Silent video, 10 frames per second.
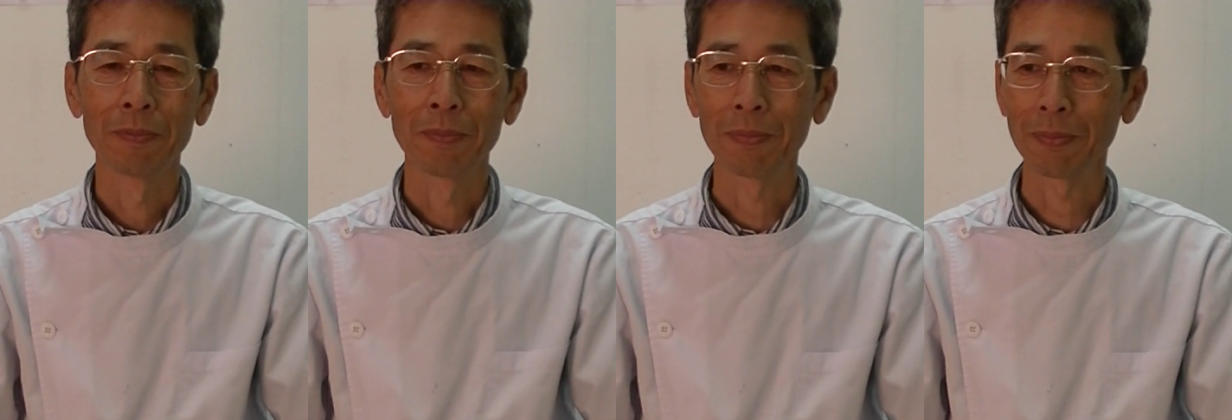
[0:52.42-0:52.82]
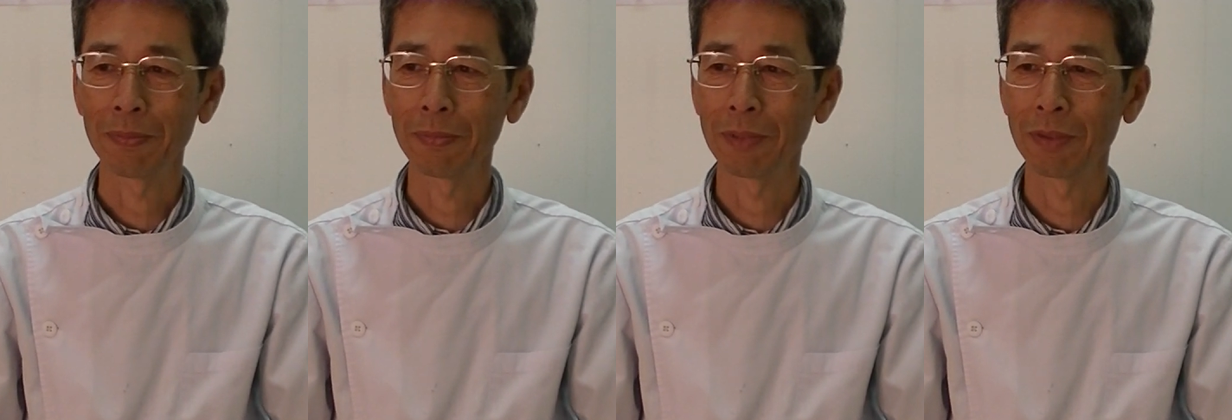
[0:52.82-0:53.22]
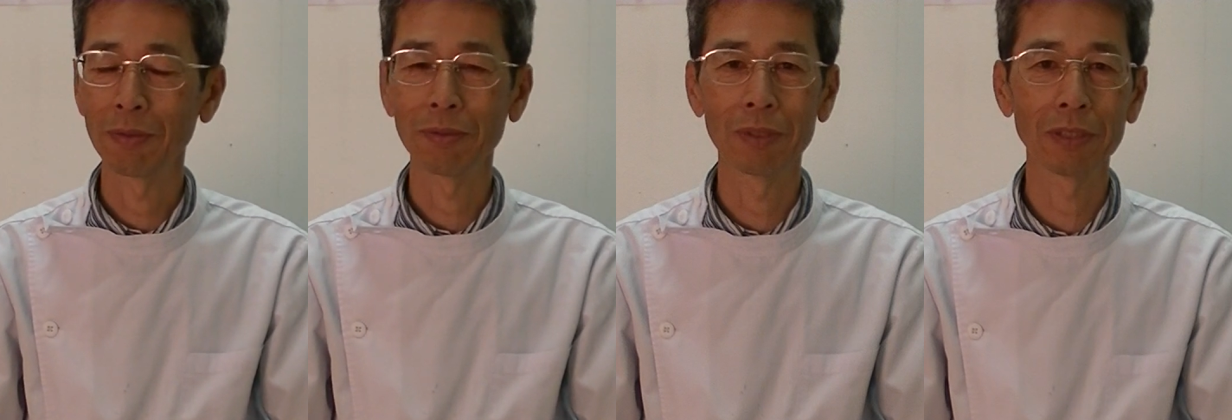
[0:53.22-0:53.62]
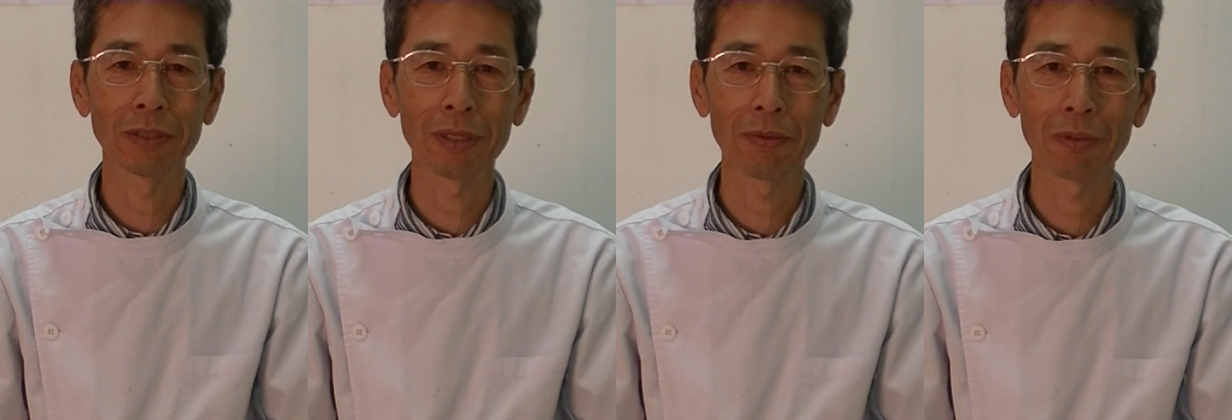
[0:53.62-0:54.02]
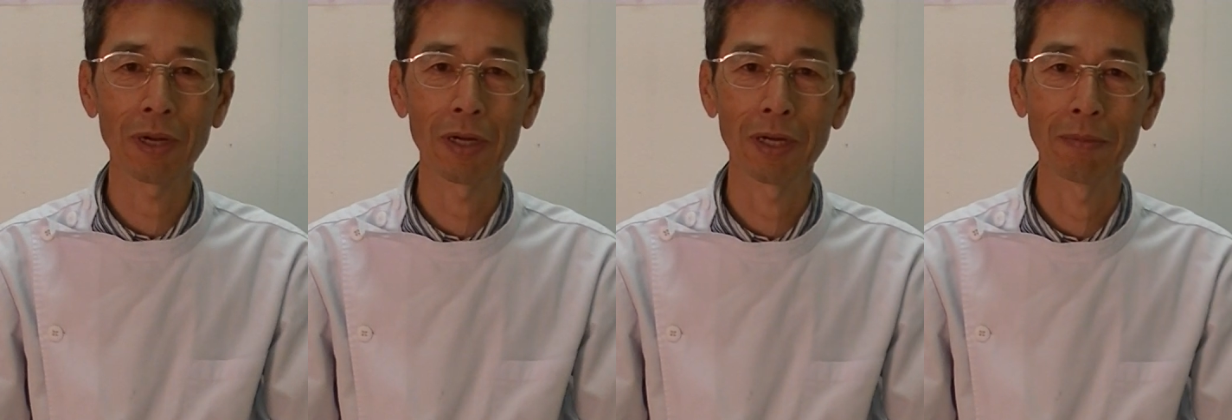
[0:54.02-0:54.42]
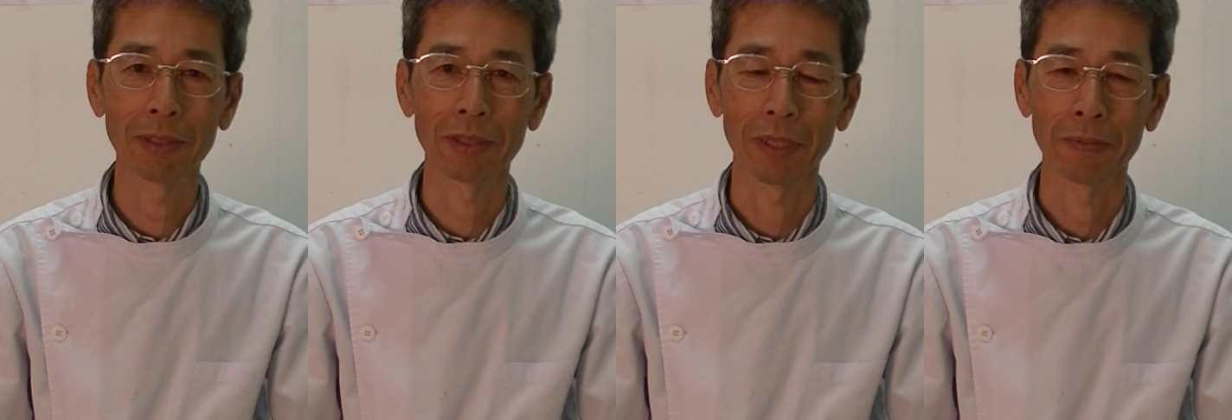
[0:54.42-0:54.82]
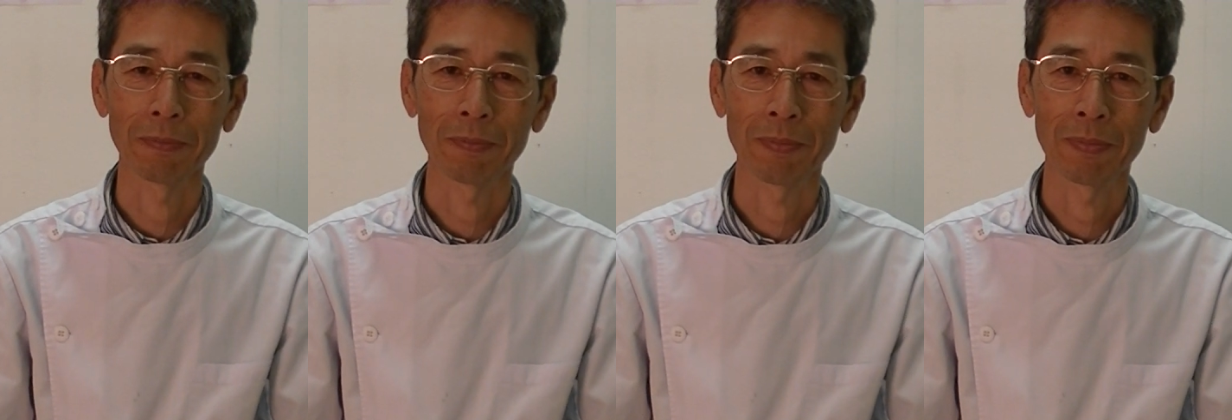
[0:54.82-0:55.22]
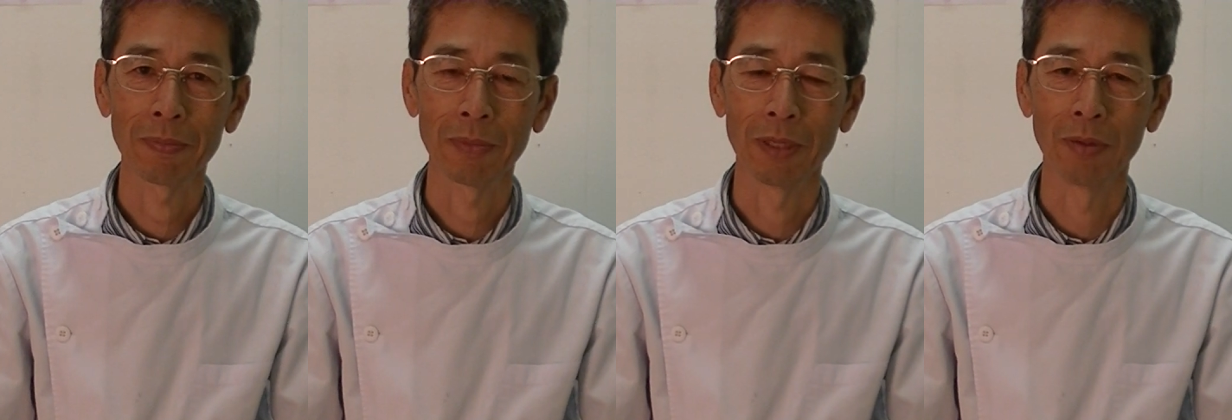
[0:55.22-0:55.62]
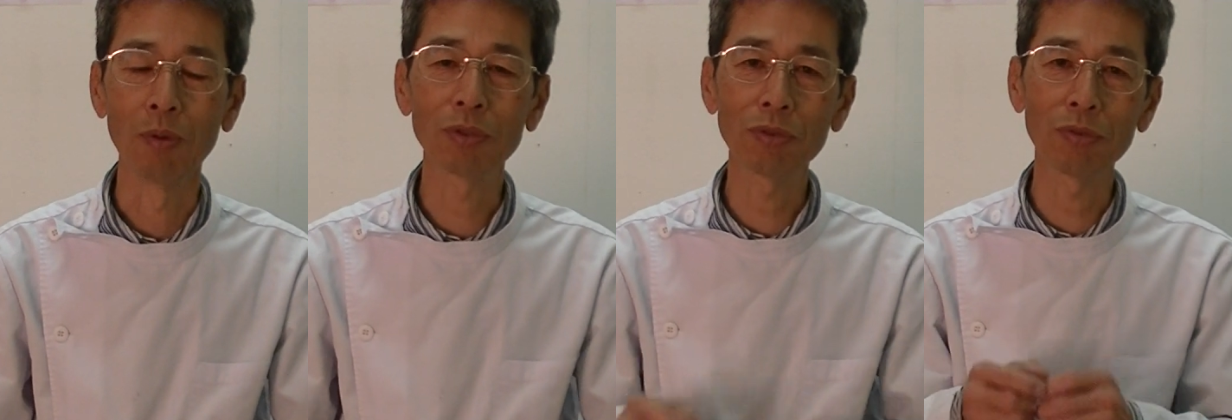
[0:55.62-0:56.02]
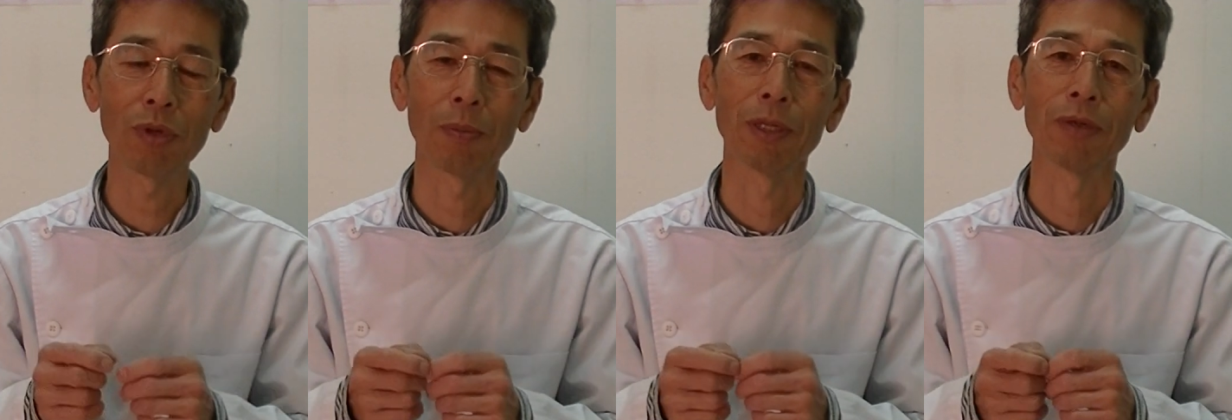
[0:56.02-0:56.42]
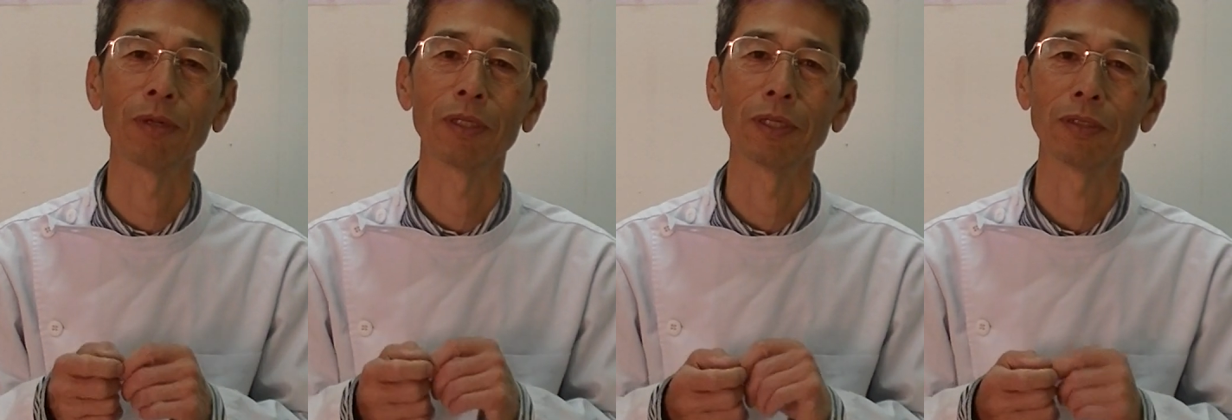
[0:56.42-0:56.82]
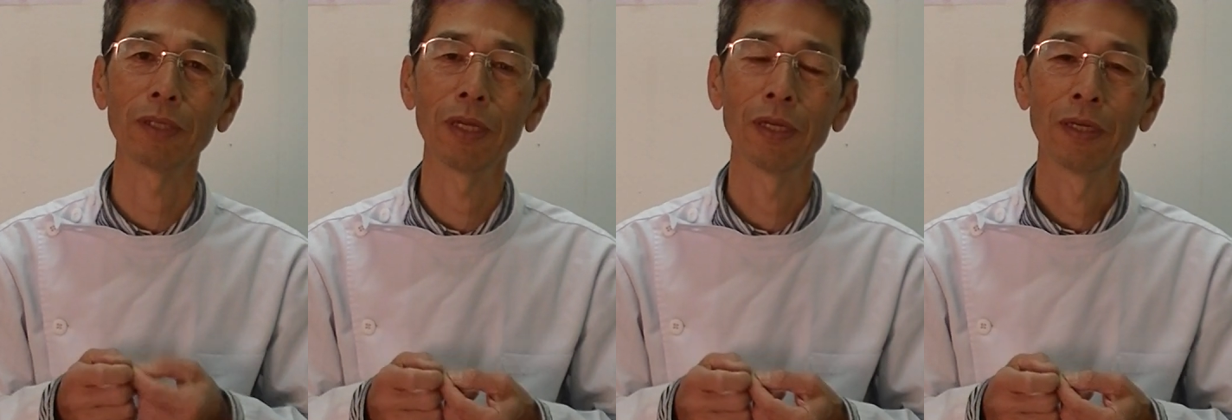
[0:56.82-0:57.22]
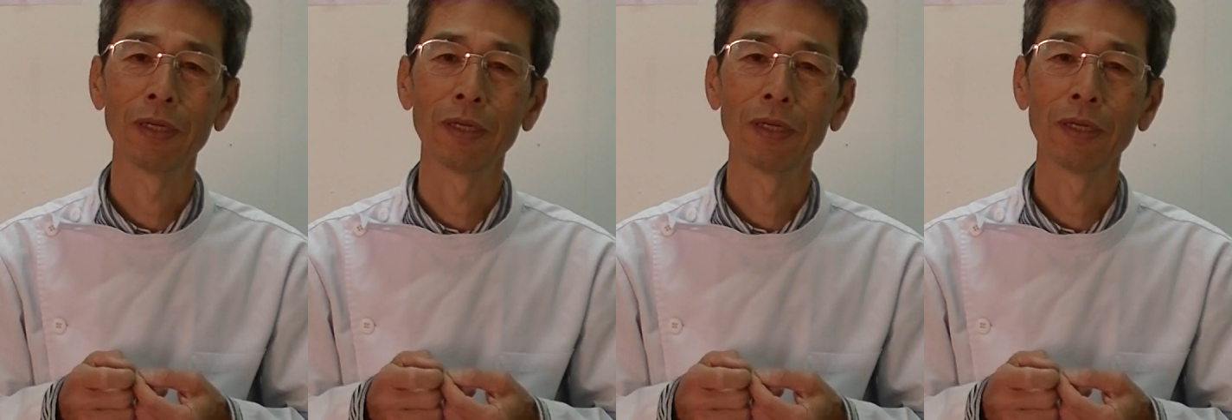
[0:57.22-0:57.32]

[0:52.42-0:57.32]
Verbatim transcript: うんいろいろ熱源を考えまして、えー、お灸の方がまだ良かったんですね。